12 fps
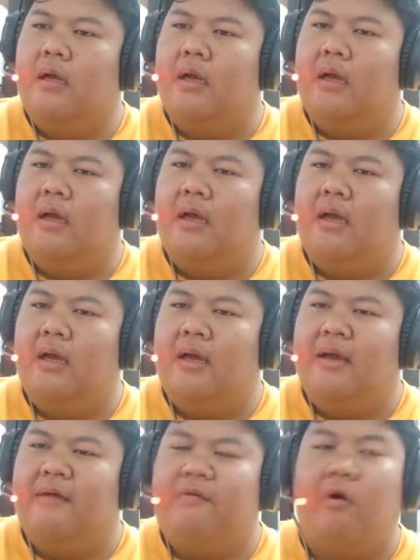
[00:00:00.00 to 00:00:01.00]
อ่า
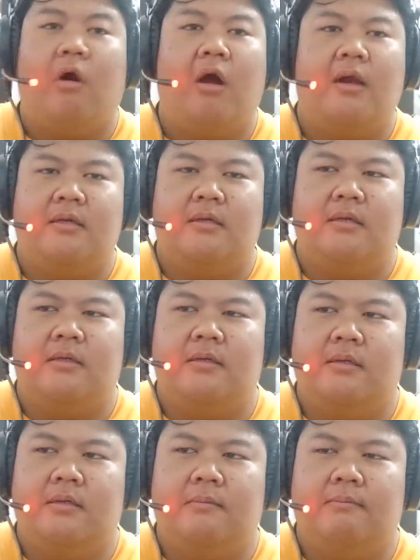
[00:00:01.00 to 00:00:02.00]
ฟอลคอน
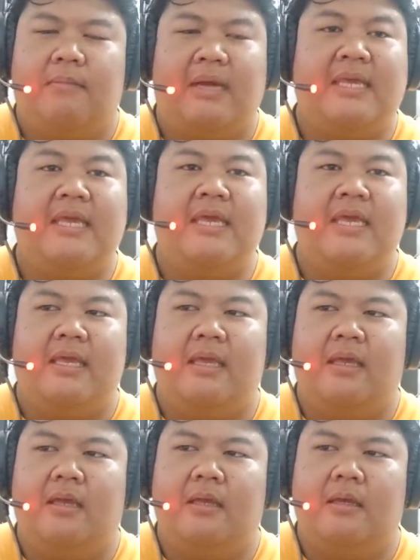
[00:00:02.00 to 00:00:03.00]
บักกี้
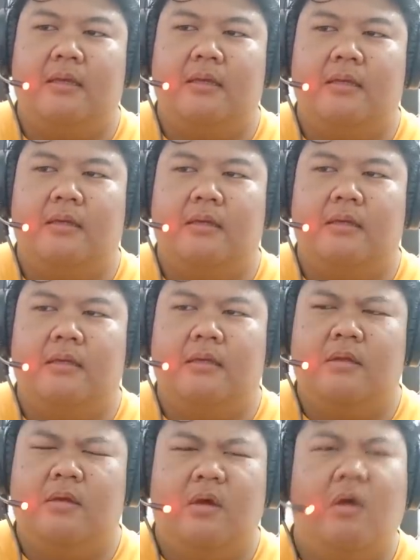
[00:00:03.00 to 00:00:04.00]

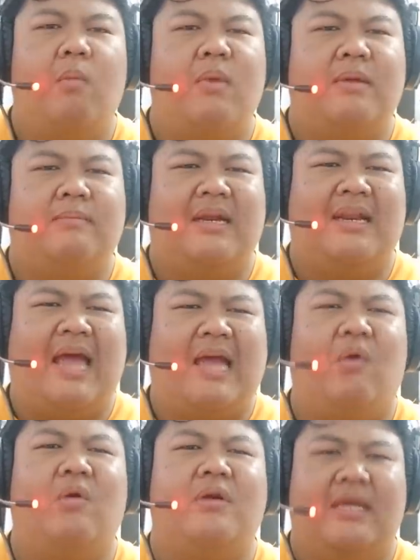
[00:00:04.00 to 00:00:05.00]
โอ้มันมันหลา
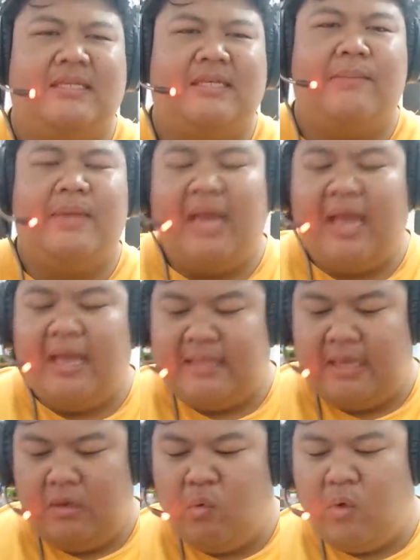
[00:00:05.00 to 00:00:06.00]
ยคนอะจำไม่ได้
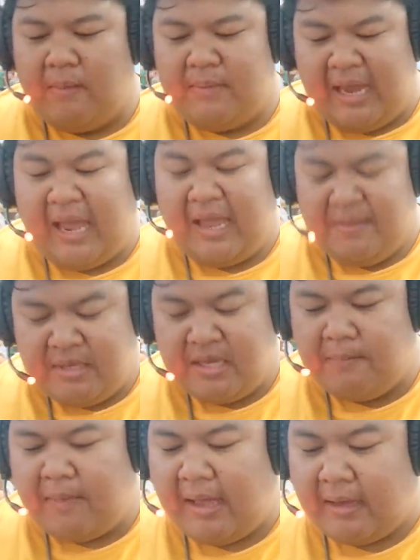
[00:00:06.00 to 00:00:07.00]
แต่รู้ว่ามันหายไปเย
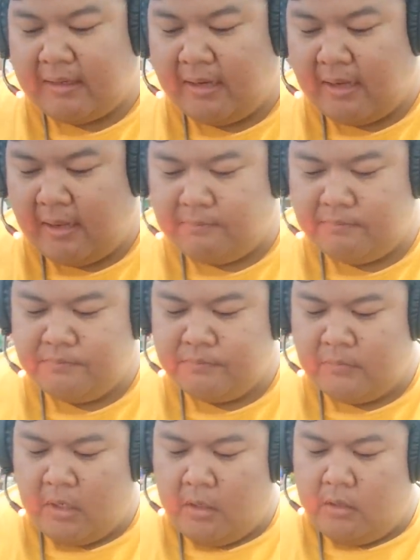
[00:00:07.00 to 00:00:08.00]
อะมากนะครับ
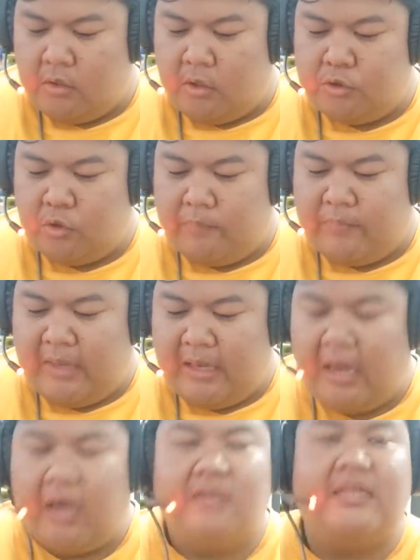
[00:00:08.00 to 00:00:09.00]
ตอนจบนะ
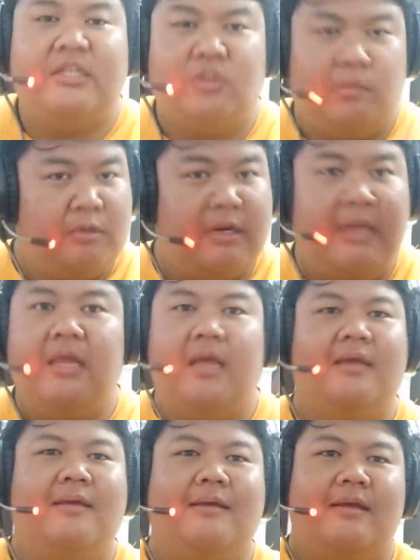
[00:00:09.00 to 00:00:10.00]
แล้วก็ตัดจบตรงนั้นเล
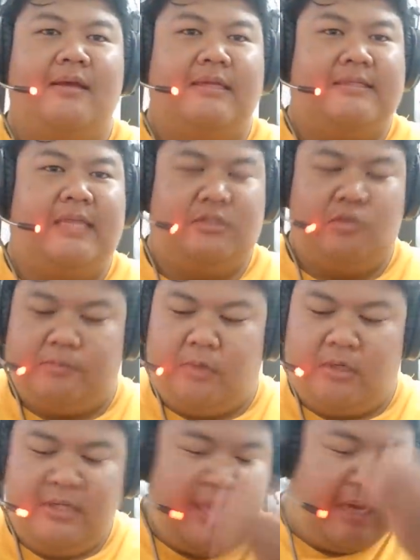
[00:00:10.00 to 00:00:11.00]
ยตัดจบ
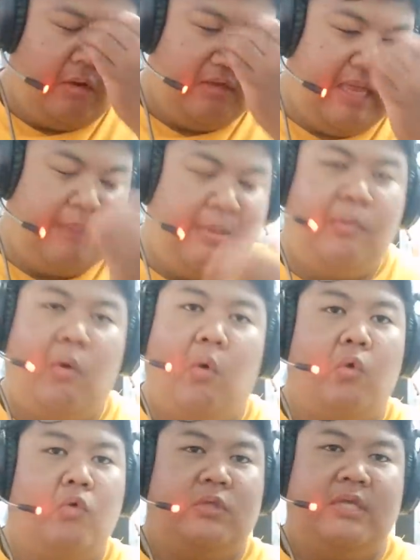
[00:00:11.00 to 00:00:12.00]
ตอนที่ธานอสแกไปโผ
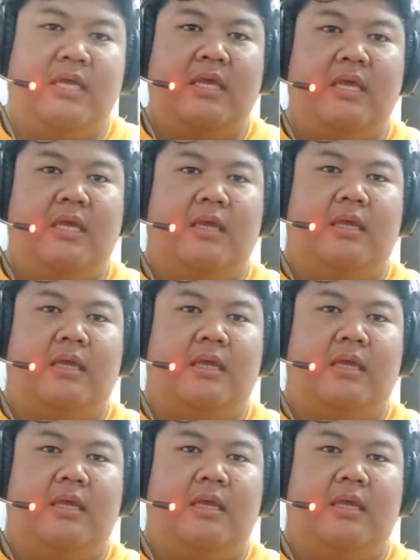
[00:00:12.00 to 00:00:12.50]
ล่อยู่ที่